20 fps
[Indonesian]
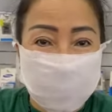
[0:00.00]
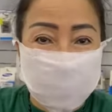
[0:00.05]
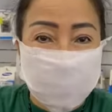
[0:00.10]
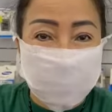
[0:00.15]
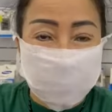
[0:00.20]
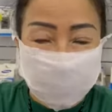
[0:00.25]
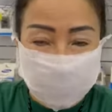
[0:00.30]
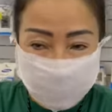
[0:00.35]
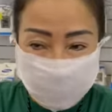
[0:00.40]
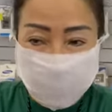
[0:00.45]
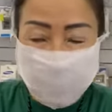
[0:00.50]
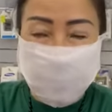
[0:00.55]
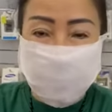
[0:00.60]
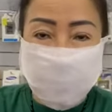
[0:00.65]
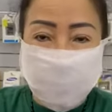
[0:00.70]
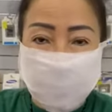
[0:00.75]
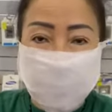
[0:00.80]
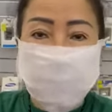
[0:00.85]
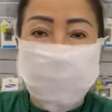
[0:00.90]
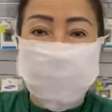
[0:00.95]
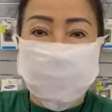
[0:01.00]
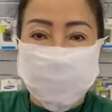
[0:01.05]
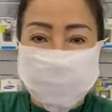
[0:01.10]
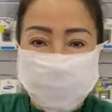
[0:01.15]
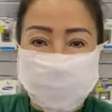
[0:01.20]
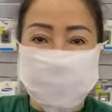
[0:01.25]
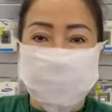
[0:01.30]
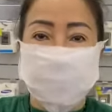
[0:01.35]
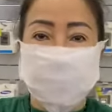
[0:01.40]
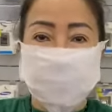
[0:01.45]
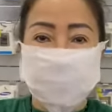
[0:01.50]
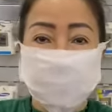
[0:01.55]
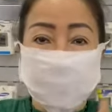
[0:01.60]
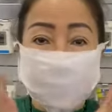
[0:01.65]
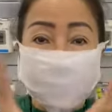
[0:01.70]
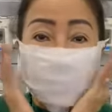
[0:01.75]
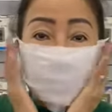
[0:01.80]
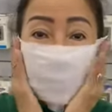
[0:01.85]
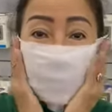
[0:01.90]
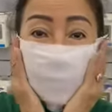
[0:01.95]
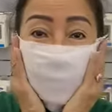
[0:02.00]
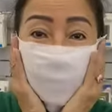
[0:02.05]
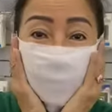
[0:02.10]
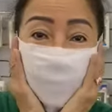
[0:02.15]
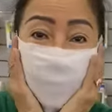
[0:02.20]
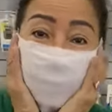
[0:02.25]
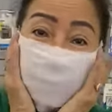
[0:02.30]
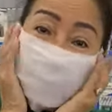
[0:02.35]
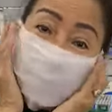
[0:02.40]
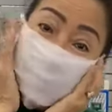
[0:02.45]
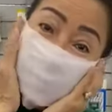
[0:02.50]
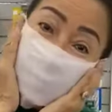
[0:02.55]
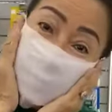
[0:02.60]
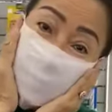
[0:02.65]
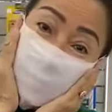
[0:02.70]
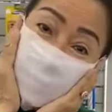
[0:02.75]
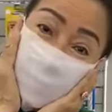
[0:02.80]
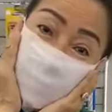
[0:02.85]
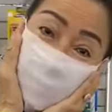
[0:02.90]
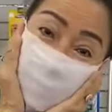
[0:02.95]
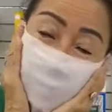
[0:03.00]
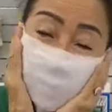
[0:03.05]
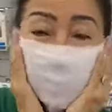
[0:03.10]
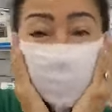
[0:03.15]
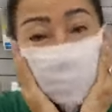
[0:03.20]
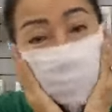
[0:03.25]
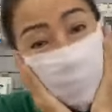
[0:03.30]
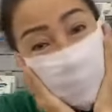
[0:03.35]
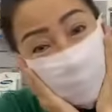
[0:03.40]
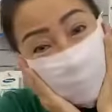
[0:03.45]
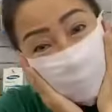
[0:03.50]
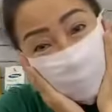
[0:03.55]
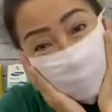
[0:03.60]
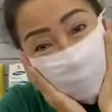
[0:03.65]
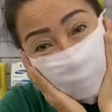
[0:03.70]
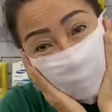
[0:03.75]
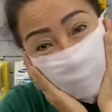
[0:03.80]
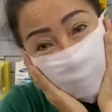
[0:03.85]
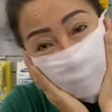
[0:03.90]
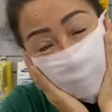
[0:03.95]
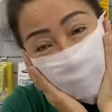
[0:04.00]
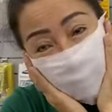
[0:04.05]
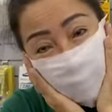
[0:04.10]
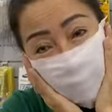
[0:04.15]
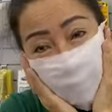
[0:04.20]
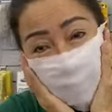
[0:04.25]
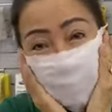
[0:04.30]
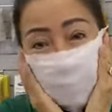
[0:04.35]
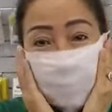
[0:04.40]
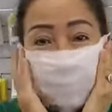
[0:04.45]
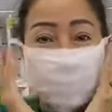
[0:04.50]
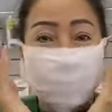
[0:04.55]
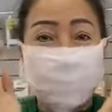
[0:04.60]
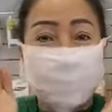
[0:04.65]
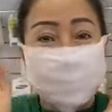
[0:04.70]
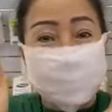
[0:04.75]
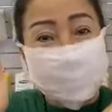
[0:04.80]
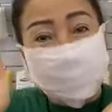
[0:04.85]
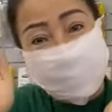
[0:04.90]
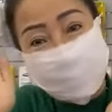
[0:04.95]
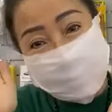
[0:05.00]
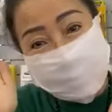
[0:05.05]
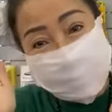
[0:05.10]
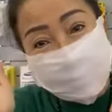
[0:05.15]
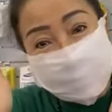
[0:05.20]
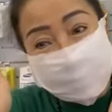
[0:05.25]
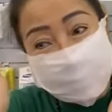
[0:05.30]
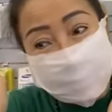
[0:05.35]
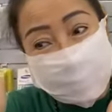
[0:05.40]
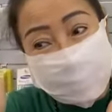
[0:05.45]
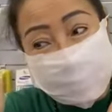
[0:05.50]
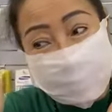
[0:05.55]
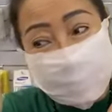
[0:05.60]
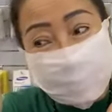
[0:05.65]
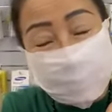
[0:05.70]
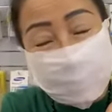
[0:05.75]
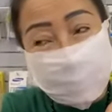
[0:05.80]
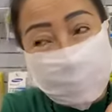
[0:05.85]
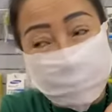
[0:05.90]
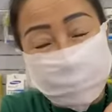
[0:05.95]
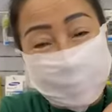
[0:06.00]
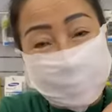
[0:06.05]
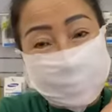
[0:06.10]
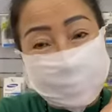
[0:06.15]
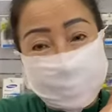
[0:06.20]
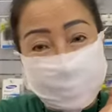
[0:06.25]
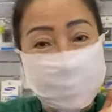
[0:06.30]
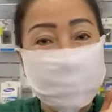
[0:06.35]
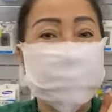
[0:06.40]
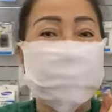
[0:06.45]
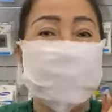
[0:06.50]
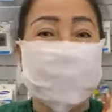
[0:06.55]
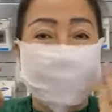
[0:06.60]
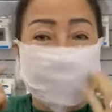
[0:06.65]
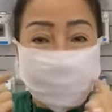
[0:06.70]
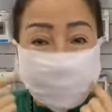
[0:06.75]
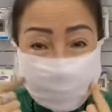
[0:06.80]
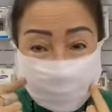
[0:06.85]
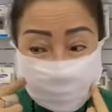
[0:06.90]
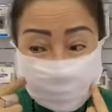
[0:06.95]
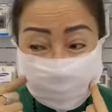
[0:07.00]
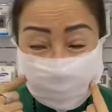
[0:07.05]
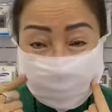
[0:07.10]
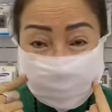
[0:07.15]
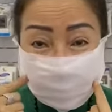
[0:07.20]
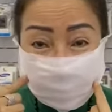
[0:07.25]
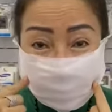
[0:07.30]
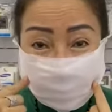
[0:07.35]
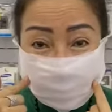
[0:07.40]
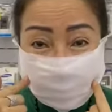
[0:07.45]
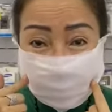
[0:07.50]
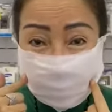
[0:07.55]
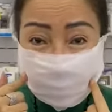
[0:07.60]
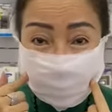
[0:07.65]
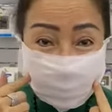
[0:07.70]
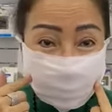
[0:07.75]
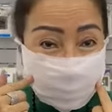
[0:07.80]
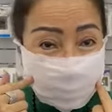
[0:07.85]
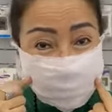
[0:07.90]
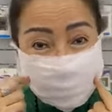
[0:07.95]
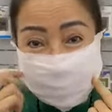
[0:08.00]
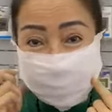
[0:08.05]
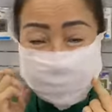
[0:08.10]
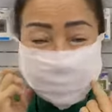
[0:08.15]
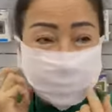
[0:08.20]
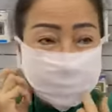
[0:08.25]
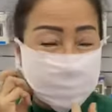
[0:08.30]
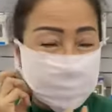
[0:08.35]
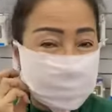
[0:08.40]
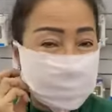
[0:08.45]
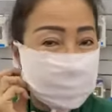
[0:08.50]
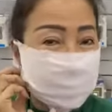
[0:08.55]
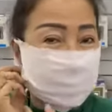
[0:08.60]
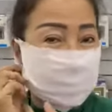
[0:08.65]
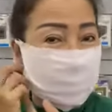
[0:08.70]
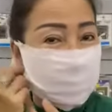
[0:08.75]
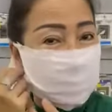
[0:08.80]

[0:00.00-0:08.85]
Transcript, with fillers: loh. hmm, ini iya, antiseptik okay, bagus kan bagus oke okay. dah kalau seandainya tidak ada masker, pakai ini aja. Oke. Okay. usah sanksi.